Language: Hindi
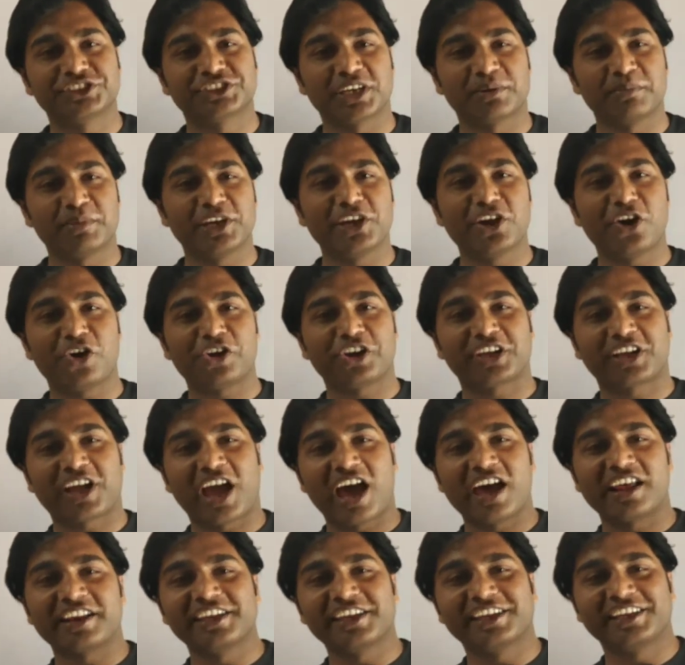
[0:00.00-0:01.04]
समय और
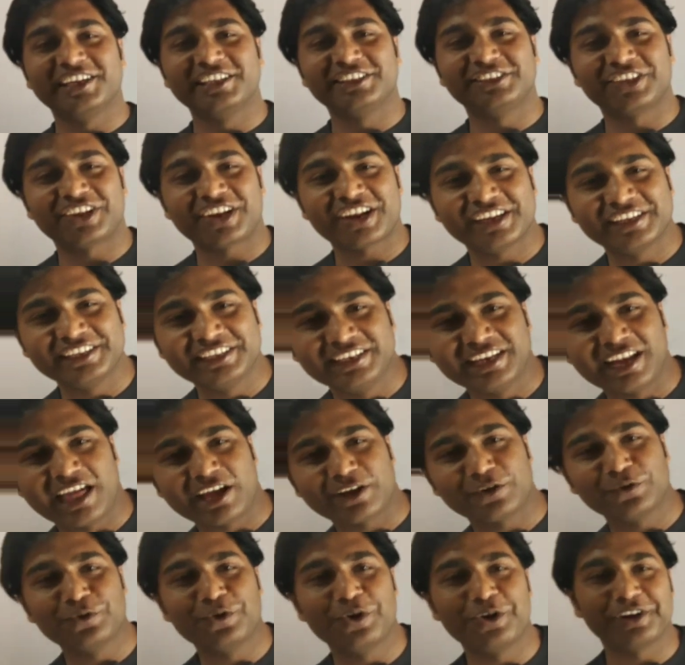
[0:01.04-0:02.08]
कार्य के तरह ही
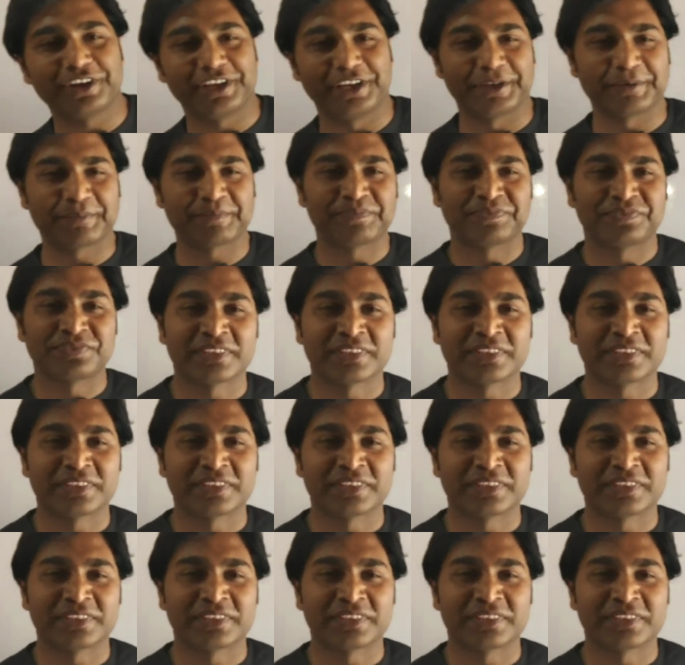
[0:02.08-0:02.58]
लागू होंगे